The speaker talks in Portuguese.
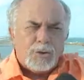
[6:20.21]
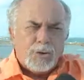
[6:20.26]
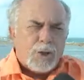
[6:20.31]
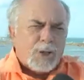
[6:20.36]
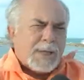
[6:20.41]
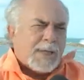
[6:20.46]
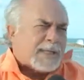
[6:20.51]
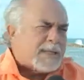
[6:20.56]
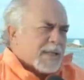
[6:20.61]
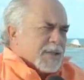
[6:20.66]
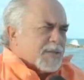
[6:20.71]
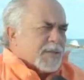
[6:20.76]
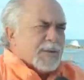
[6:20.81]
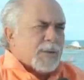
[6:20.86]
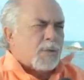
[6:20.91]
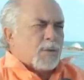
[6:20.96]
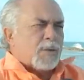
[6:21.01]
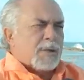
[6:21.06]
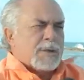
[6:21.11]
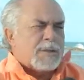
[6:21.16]
todas as
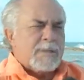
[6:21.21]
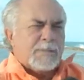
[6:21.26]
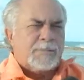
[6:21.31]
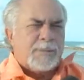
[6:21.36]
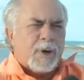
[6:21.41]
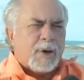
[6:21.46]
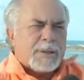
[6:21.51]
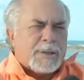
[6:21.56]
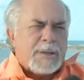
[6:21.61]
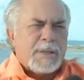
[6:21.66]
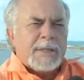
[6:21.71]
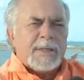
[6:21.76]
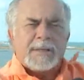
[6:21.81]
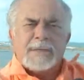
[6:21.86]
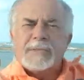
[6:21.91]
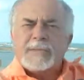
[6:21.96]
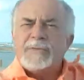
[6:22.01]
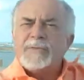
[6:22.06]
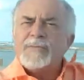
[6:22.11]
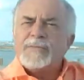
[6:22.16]
figuras
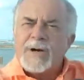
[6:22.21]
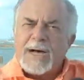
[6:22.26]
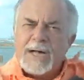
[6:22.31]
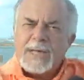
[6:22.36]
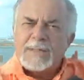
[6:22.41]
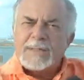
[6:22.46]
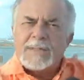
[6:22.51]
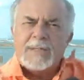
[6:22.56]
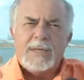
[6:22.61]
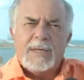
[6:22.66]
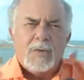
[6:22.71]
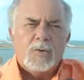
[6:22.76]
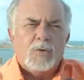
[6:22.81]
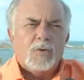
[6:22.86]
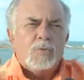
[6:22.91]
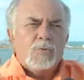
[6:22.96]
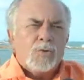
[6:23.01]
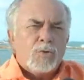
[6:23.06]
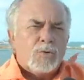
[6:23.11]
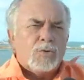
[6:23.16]
importantes que fazem
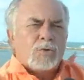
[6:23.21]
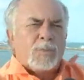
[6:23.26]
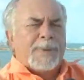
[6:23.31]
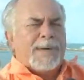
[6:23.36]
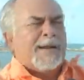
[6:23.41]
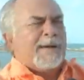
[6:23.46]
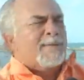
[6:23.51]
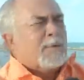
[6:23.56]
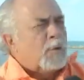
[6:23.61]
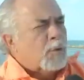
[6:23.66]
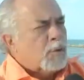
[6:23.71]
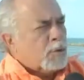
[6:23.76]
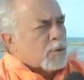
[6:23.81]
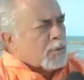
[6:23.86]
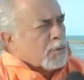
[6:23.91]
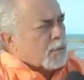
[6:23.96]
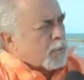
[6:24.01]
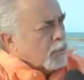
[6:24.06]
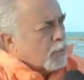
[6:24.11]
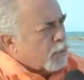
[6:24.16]
o mundo
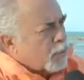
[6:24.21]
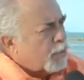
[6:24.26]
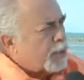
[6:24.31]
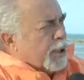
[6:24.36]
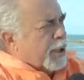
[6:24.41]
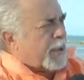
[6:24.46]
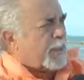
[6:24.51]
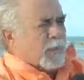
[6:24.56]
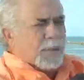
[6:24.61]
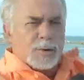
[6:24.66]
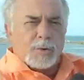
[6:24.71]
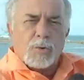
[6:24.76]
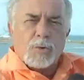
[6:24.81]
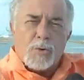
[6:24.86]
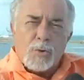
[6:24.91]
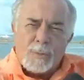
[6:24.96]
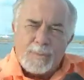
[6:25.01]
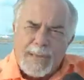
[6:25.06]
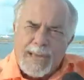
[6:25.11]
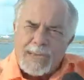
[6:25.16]
maravilhoso do turismo e do
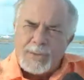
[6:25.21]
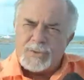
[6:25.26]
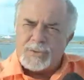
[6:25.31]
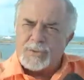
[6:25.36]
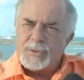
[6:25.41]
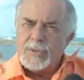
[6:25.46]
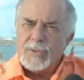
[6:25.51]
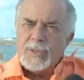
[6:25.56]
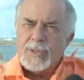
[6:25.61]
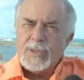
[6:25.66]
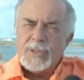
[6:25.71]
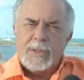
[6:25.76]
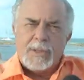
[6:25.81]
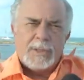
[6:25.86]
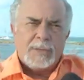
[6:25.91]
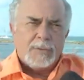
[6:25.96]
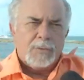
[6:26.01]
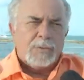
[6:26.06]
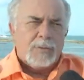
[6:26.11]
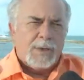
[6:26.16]
comércio
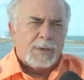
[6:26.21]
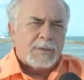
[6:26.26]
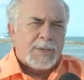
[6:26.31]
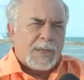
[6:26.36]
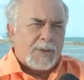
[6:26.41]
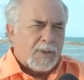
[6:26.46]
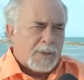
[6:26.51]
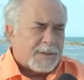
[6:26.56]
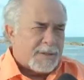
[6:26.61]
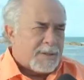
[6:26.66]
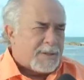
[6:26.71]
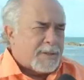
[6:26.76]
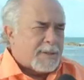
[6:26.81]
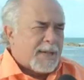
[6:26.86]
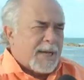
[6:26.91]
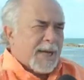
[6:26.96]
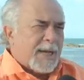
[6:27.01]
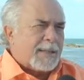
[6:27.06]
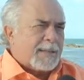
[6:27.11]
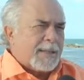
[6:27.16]
do, da nossa
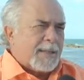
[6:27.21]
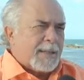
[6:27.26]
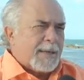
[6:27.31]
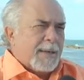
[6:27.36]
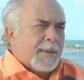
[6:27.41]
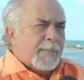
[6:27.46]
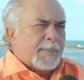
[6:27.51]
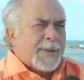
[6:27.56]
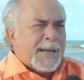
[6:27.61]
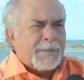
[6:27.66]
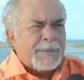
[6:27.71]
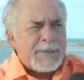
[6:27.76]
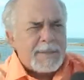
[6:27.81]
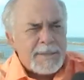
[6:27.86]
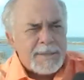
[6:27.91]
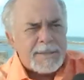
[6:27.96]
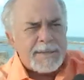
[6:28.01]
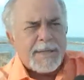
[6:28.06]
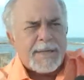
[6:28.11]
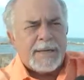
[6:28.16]
cidade, para me
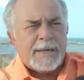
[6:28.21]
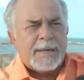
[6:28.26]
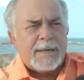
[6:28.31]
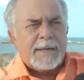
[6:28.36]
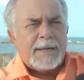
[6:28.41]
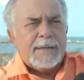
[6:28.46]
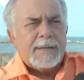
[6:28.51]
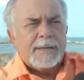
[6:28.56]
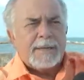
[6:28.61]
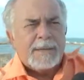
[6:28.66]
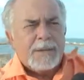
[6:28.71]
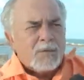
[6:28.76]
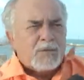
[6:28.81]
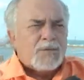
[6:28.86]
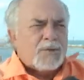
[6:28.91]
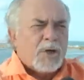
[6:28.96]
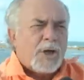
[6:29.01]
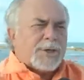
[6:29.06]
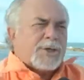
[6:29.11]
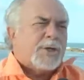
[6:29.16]
dizer que não
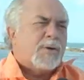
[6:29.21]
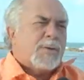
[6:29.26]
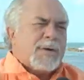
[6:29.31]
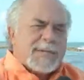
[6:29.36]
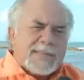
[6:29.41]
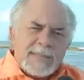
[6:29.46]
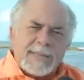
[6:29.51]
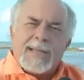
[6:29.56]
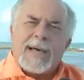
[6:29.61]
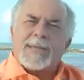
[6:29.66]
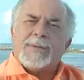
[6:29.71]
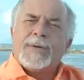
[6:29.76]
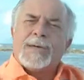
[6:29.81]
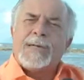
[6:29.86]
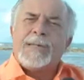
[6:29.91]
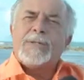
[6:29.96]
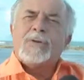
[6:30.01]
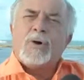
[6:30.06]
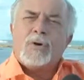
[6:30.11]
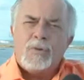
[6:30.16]
só tinham assinado
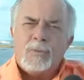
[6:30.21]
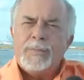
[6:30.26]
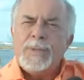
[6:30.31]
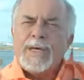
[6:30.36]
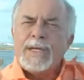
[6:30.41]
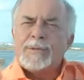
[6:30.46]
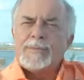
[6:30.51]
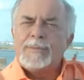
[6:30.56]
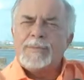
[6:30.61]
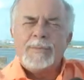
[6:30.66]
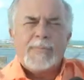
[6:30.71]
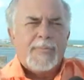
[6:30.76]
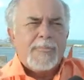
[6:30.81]
aquele documento